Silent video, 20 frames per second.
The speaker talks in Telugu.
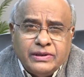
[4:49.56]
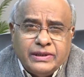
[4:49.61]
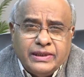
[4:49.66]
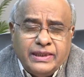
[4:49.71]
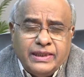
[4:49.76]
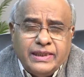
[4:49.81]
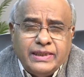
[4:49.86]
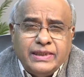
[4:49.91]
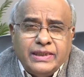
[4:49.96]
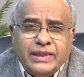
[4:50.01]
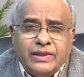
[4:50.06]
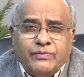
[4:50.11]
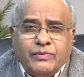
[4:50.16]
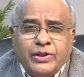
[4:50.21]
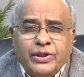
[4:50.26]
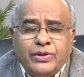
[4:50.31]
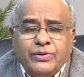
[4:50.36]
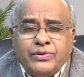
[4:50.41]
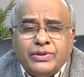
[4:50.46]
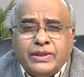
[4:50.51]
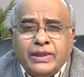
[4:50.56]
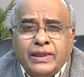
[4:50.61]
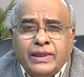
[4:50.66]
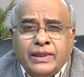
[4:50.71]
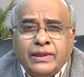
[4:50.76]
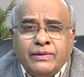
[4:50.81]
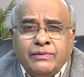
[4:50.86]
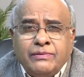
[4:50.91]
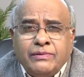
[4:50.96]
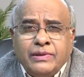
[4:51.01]
చిన్న చిన్న
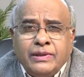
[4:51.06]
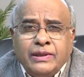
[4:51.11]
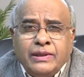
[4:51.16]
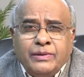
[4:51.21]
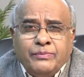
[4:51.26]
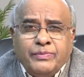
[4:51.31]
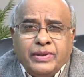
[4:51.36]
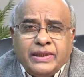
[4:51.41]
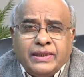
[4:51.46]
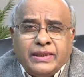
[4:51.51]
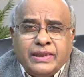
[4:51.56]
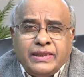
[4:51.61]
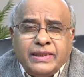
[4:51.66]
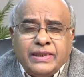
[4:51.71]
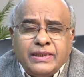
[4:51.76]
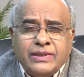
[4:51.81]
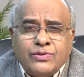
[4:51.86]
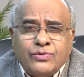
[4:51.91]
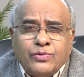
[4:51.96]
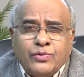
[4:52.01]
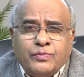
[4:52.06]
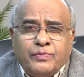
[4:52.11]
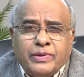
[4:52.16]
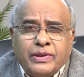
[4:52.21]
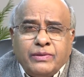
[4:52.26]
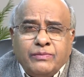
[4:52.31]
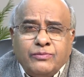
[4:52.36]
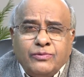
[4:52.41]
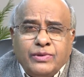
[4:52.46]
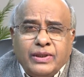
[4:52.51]
వైరుధ్యాలను పెద్ద చేసి
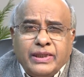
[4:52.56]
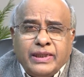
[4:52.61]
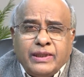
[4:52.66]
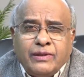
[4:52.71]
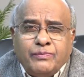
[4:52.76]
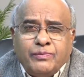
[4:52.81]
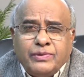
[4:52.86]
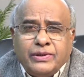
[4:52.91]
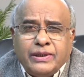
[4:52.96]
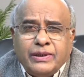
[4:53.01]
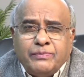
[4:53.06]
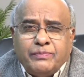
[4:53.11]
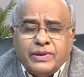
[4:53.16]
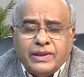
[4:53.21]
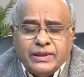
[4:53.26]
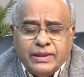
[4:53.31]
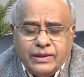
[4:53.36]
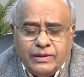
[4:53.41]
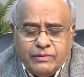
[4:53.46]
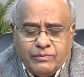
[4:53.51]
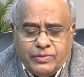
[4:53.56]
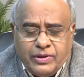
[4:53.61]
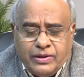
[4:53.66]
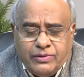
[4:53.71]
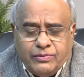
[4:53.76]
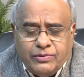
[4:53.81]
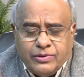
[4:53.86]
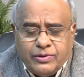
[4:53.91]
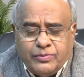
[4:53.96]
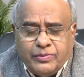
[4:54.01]
చూపడము లేకపోతే ప్రజలను
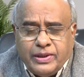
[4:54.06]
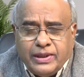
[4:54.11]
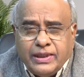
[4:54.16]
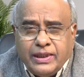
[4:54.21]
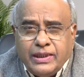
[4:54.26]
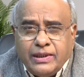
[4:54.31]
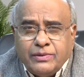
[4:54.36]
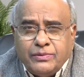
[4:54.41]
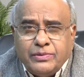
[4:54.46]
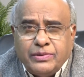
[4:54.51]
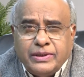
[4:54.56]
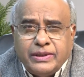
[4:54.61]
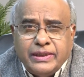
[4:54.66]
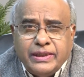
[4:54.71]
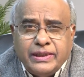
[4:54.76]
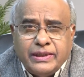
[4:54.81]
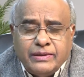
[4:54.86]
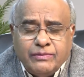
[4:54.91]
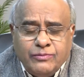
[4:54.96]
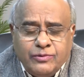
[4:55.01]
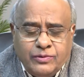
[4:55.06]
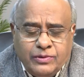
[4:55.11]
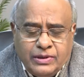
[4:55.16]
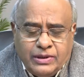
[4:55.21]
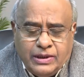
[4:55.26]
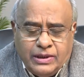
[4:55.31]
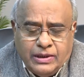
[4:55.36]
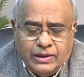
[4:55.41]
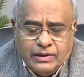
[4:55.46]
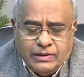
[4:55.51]
భావోద్వేగాలకు గురి చేయటము
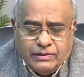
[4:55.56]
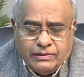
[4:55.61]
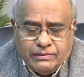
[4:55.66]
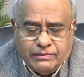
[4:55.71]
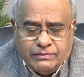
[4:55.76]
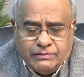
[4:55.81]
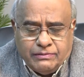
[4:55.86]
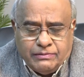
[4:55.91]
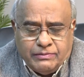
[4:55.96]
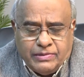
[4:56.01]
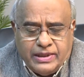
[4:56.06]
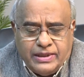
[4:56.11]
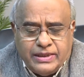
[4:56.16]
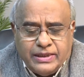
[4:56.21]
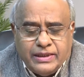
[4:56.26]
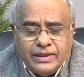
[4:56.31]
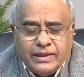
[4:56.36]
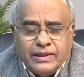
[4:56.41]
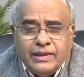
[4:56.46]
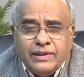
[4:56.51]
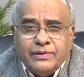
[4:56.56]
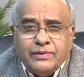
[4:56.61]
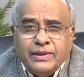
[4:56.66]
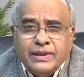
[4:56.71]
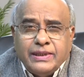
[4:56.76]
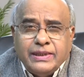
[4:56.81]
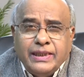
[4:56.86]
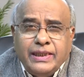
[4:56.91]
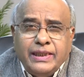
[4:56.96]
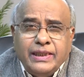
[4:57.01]
మంచిది కాదు
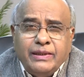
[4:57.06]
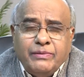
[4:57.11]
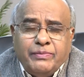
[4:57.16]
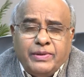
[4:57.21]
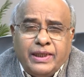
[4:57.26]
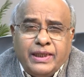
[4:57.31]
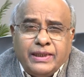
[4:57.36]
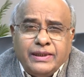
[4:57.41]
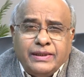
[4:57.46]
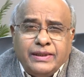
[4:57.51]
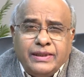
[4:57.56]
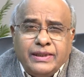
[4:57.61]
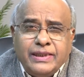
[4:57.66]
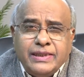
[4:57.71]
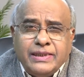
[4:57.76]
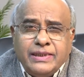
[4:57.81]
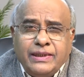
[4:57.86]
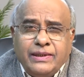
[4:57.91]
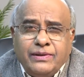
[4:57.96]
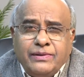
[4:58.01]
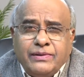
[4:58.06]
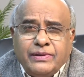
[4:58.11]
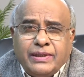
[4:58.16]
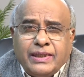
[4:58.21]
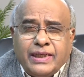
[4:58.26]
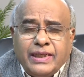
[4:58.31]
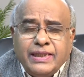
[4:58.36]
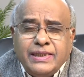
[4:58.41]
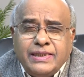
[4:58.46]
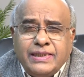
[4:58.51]
నిజానికి భారతదేశంలో
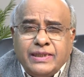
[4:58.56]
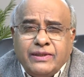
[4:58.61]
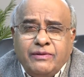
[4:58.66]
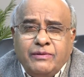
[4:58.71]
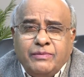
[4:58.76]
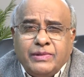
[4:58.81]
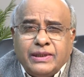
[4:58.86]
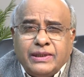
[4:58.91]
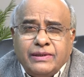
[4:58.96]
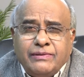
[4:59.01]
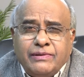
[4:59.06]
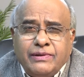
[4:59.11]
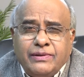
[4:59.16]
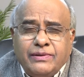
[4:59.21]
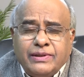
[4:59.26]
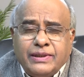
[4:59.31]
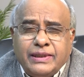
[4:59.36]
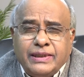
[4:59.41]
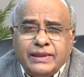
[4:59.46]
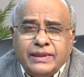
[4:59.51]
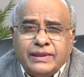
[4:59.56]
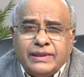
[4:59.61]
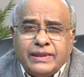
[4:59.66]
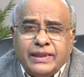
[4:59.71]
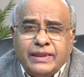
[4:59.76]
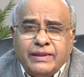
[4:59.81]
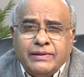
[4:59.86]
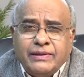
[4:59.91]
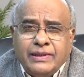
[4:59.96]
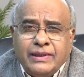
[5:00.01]
క్రైస్తవ మతంలోకి
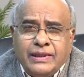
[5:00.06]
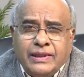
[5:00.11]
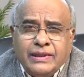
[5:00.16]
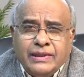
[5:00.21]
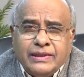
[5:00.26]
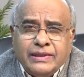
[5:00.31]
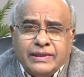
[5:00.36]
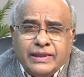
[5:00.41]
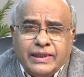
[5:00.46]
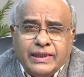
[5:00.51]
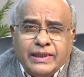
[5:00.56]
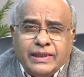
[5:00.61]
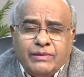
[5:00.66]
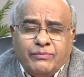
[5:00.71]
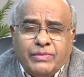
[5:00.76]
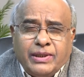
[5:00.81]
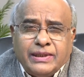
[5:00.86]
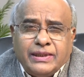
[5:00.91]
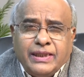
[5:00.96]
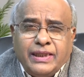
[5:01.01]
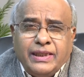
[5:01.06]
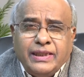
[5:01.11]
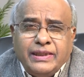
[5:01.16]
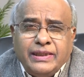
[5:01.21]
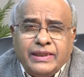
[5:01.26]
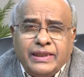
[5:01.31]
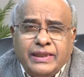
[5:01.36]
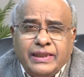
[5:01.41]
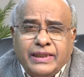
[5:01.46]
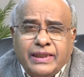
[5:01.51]
జర జరిగిన
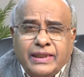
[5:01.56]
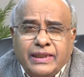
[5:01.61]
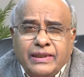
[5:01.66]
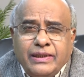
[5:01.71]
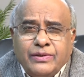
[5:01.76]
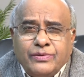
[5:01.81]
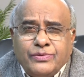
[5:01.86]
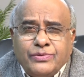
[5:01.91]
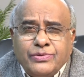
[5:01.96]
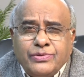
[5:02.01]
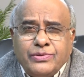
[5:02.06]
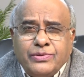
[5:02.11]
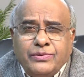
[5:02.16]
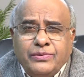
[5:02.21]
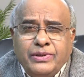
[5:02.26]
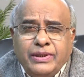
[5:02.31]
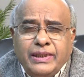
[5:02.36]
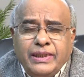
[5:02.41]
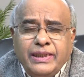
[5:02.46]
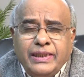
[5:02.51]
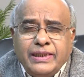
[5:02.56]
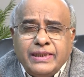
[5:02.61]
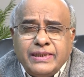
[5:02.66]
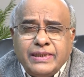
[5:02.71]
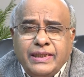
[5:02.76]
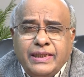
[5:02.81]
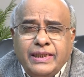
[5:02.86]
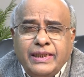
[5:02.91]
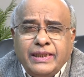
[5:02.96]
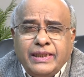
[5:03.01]
మతాంతీకరణను చూసుకుంటే
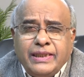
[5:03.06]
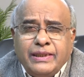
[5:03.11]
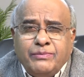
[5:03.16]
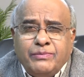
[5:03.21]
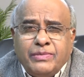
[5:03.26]
నిజానికి